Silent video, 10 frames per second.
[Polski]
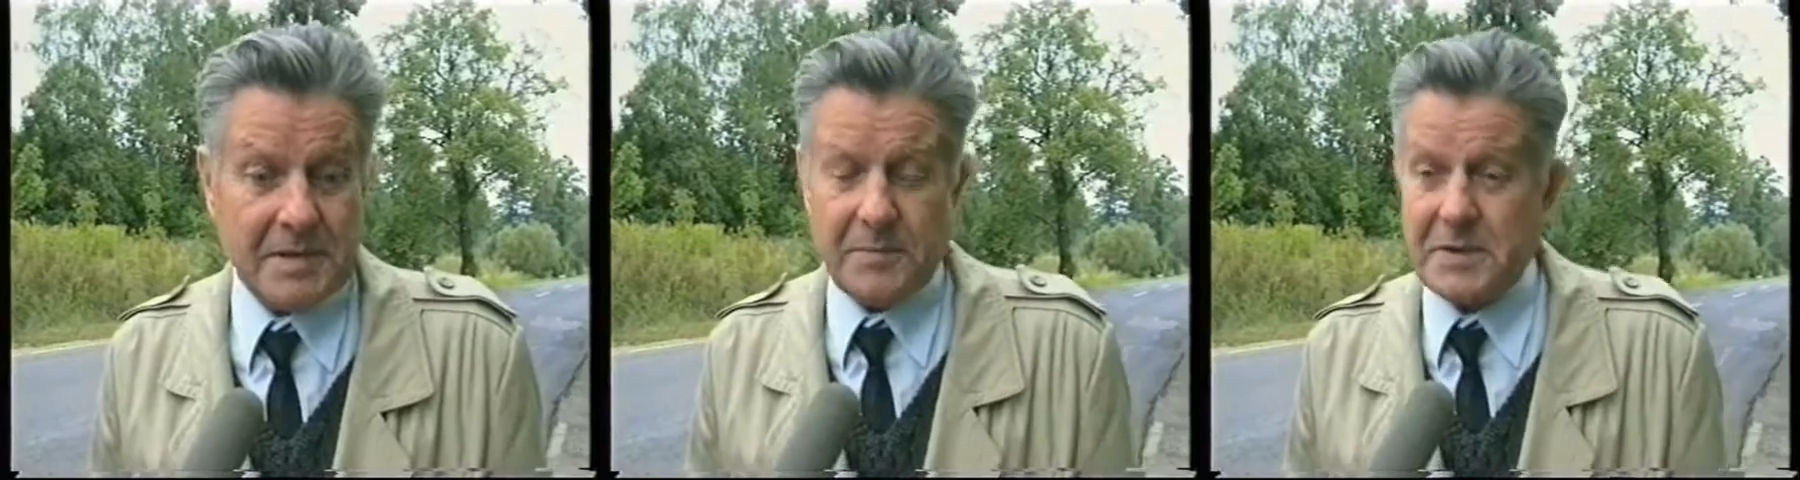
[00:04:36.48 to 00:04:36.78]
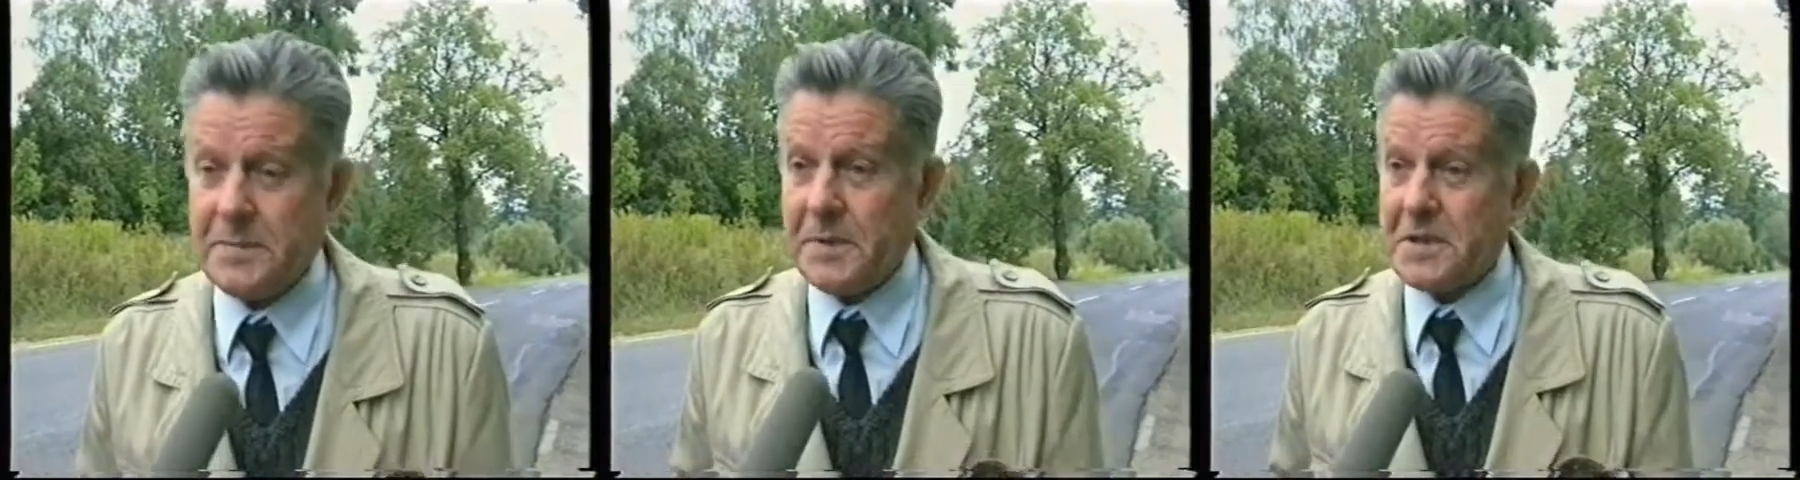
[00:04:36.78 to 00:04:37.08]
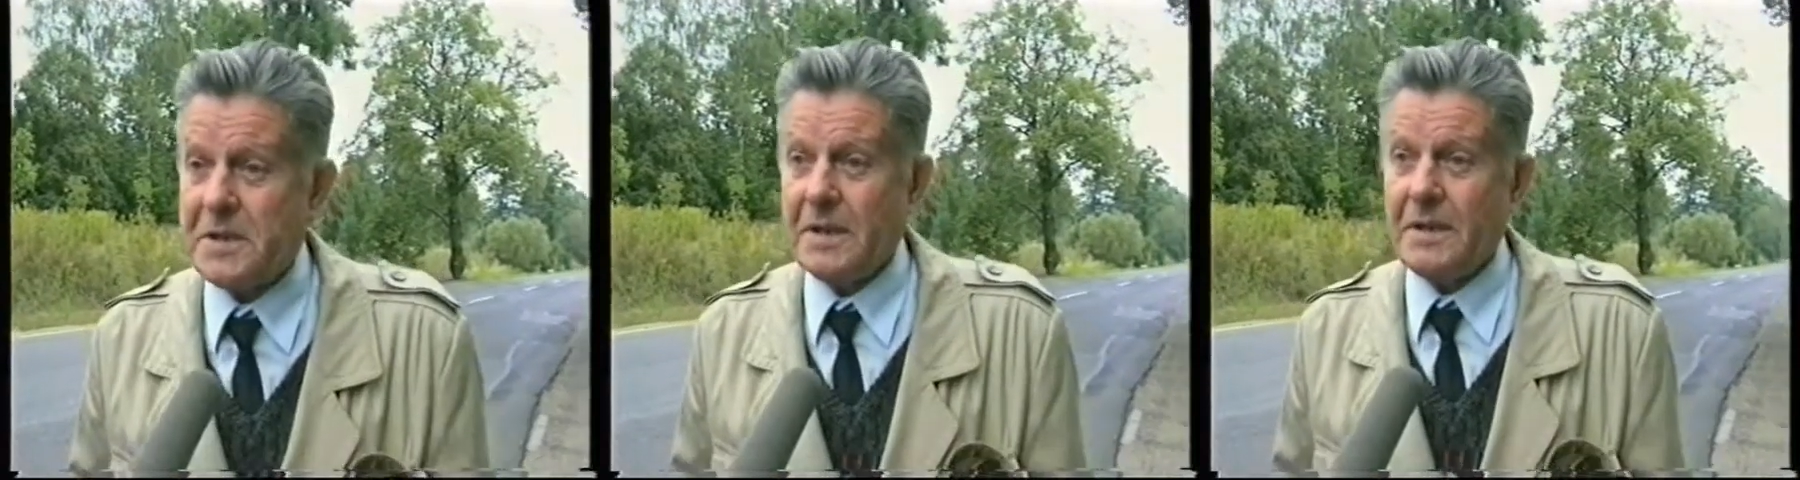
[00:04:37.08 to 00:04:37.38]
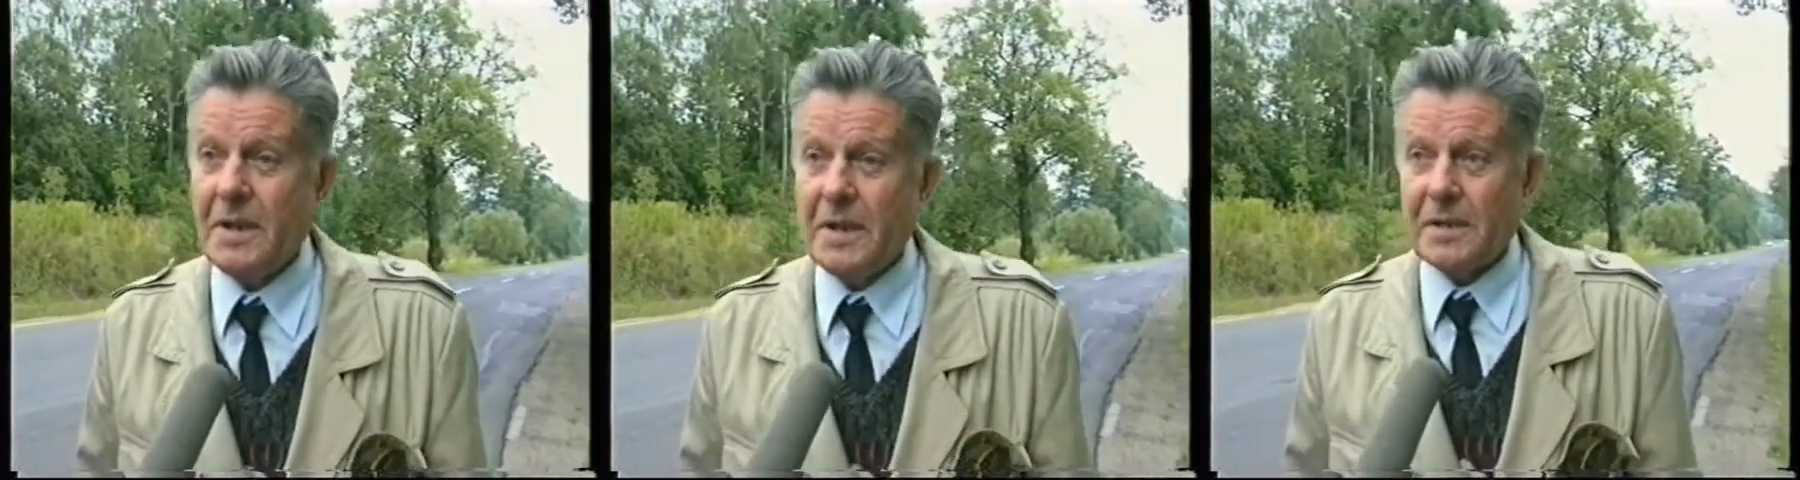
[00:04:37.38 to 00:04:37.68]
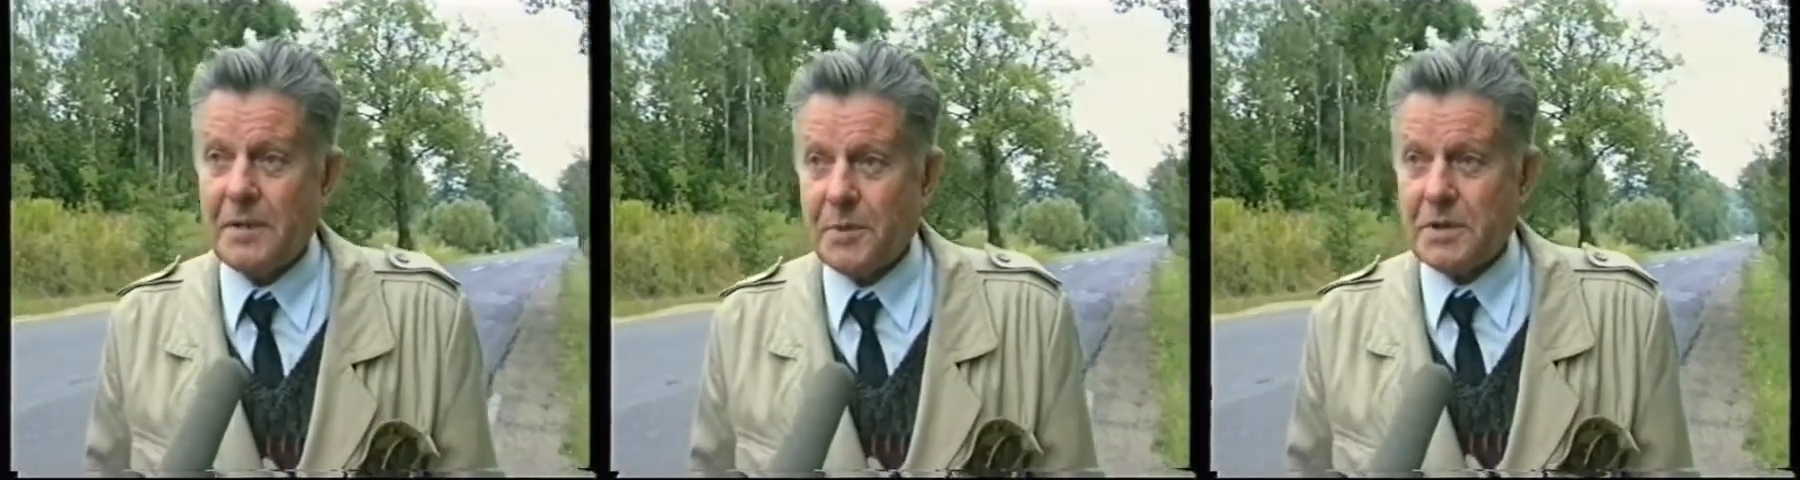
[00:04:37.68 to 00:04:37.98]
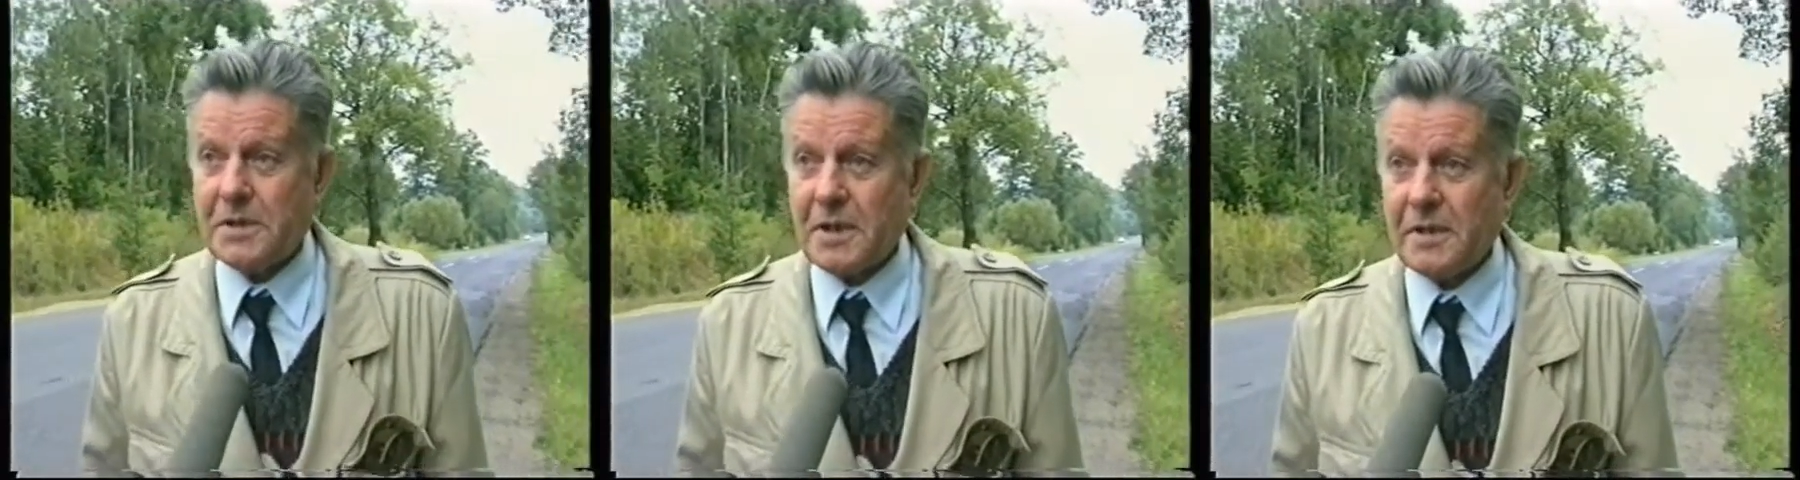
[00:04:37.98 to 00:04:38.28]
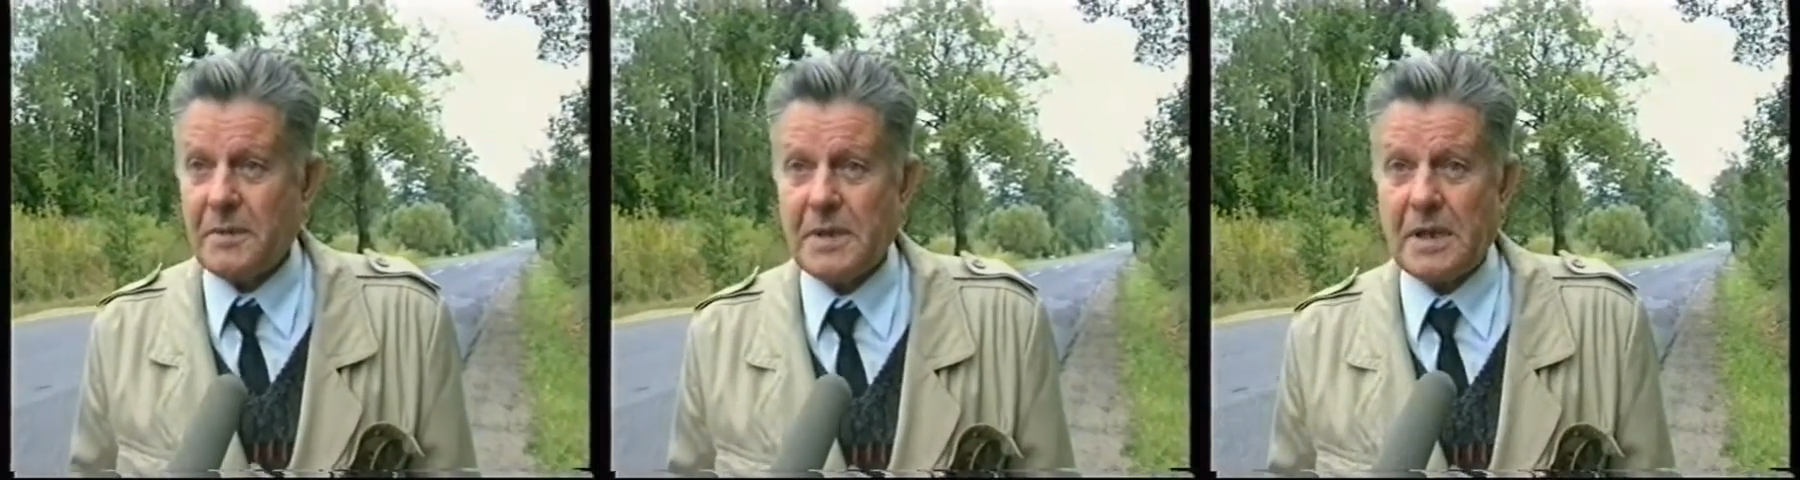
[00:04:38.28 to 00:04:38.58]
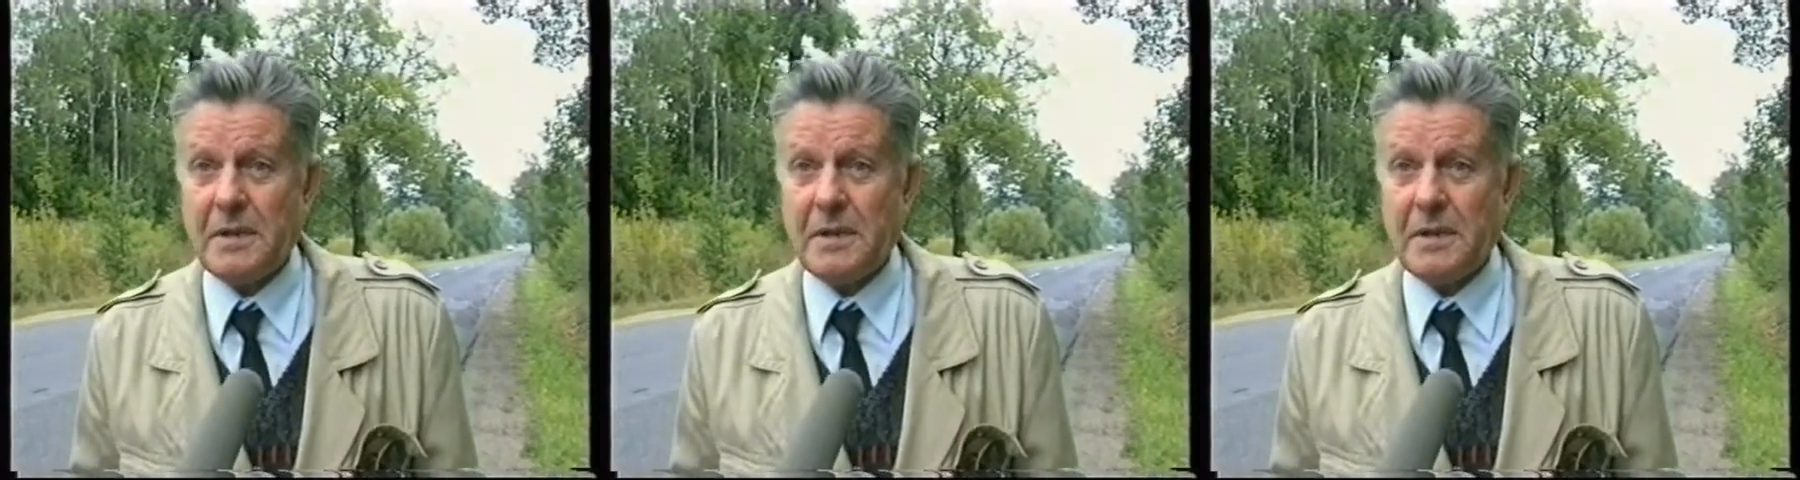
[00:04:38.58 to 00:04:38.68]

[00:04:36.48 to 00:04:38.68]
Jest niebezpiecznie, ta pod strachem,